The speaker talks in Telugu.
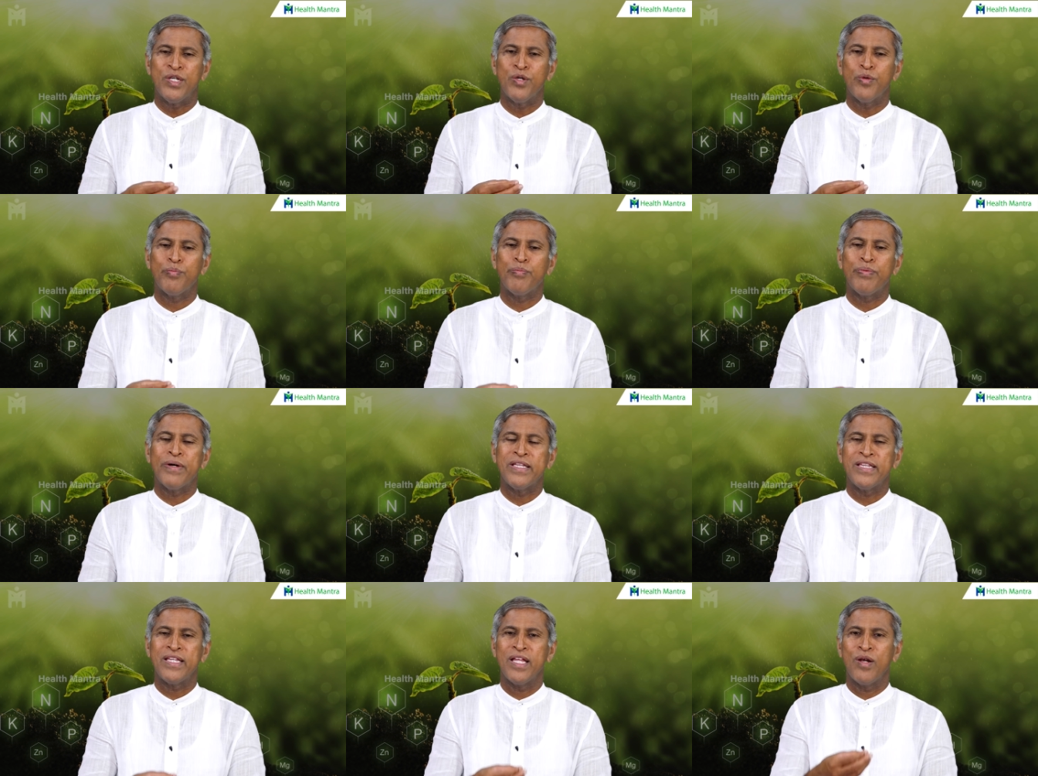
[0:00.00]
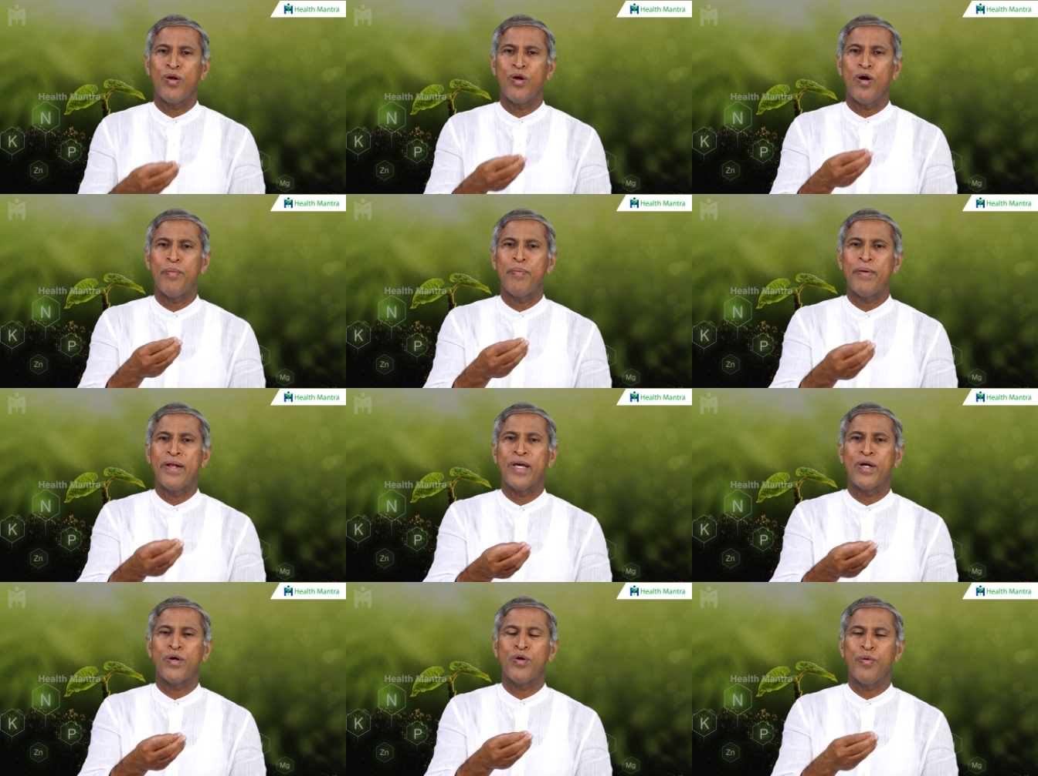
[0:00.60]
ఈ ఉప్పంతా
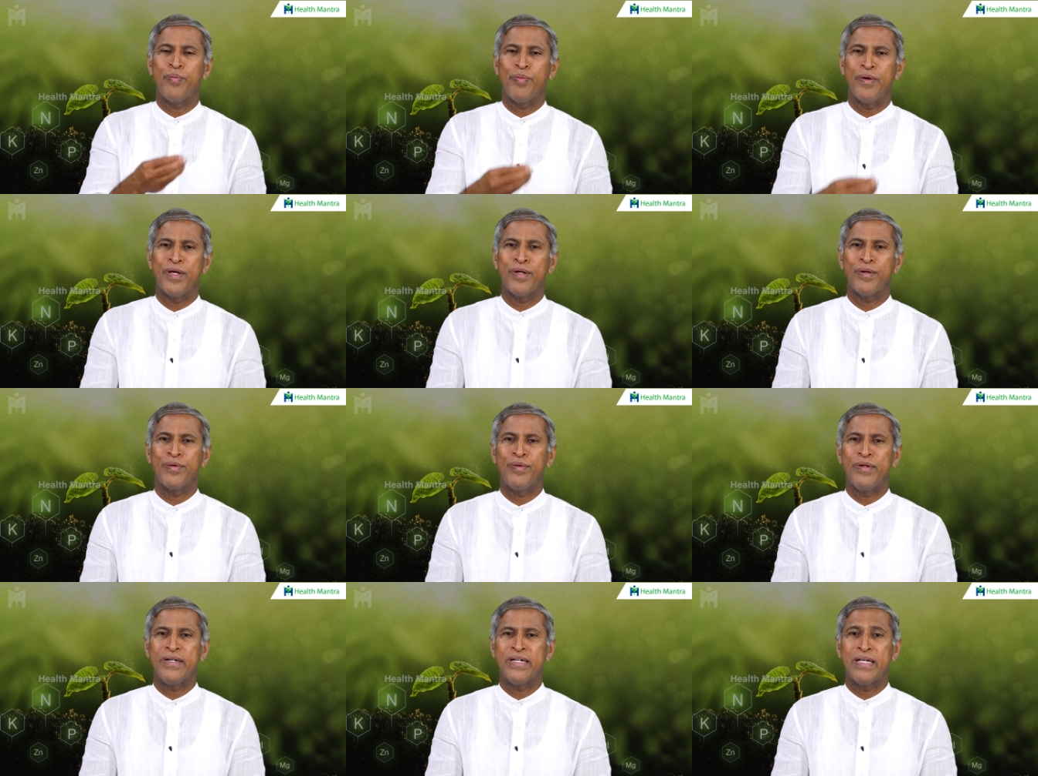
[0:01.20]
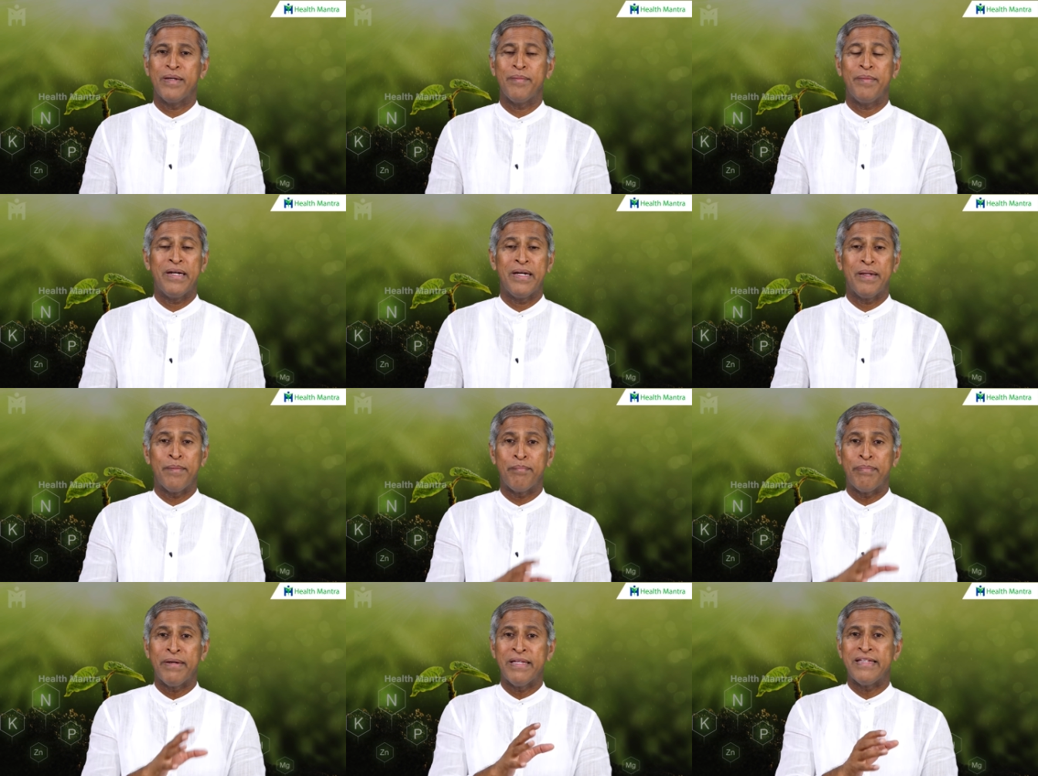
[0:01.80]
లోపల ఎక్కువ పేరుకుంటే మళ్ళీ
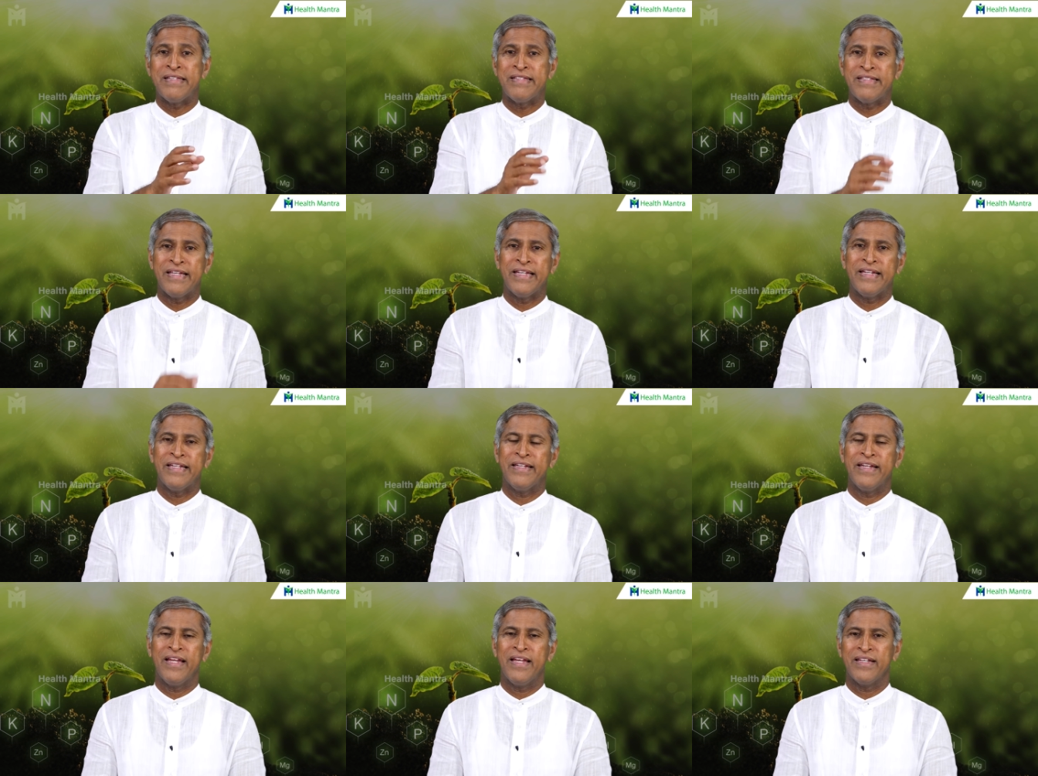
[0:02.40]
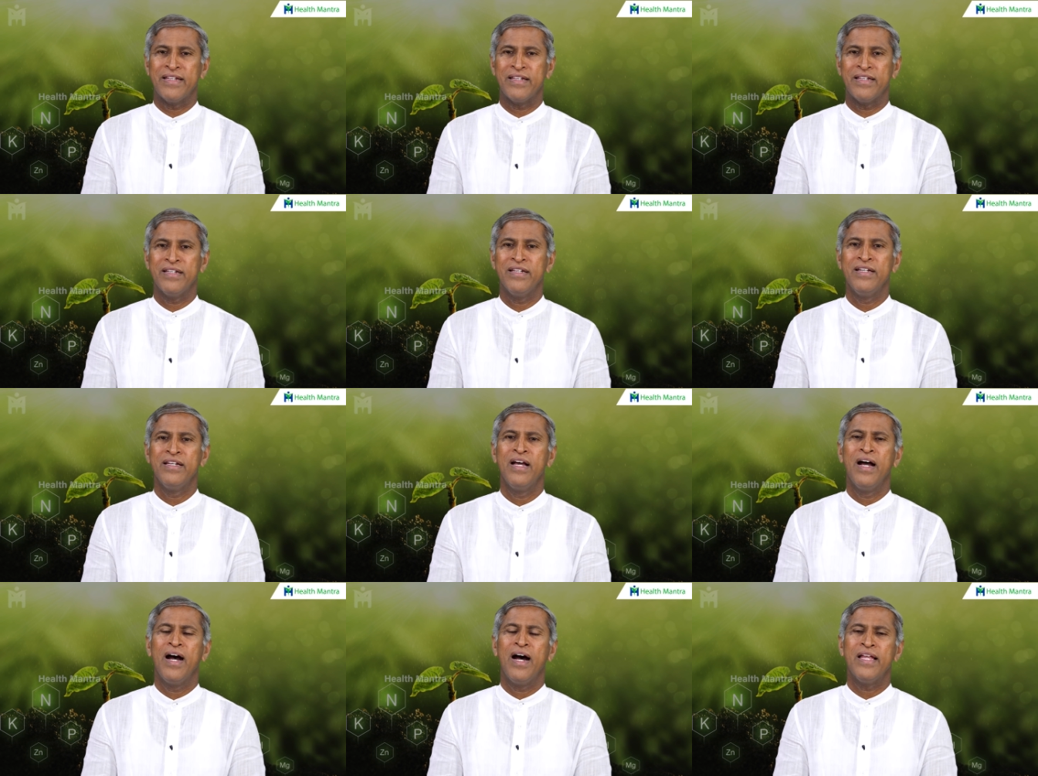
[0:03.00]
ఇబ్బంది శరీరానికి
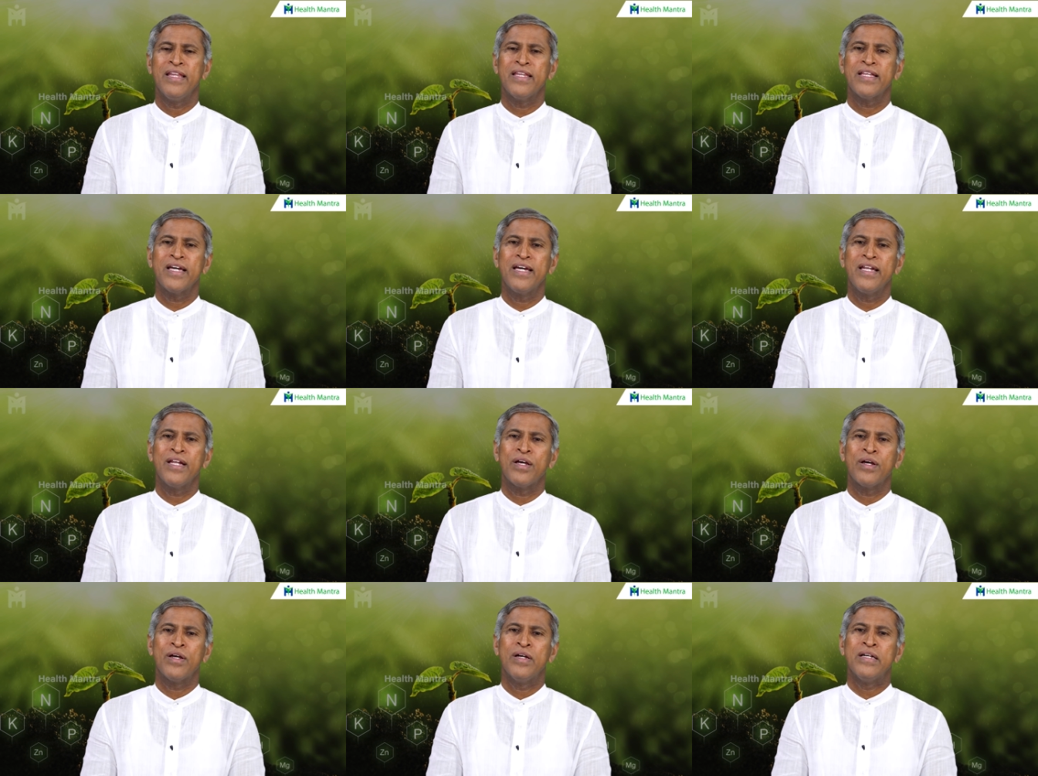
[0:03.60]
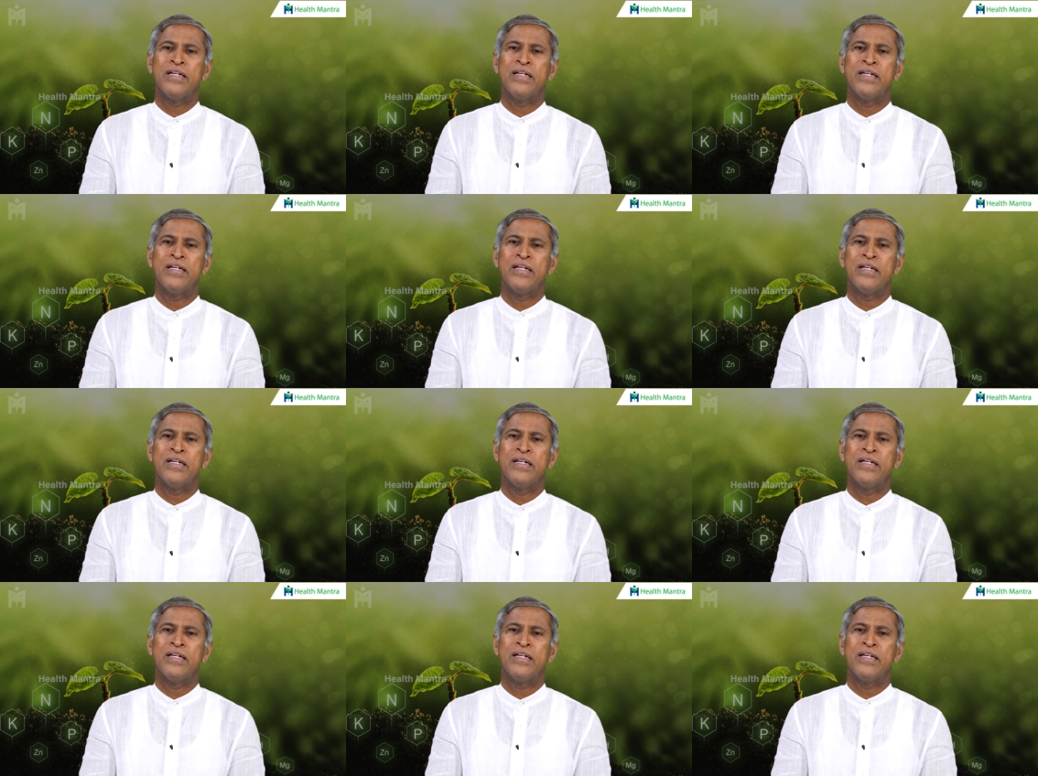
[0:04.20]
అందుకని